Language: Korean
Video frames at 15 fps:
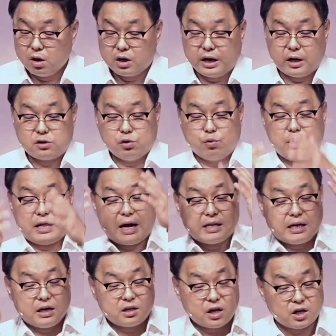그래서 우리는
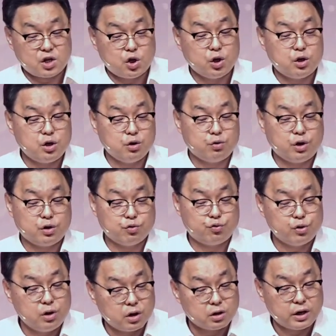하나님께 귀 기울이는
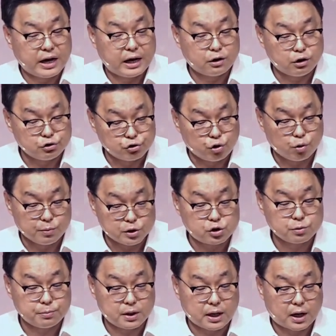훈련을 해야 될 줄로
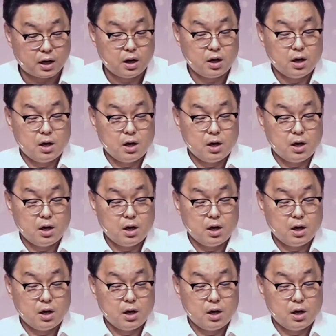믿습니다.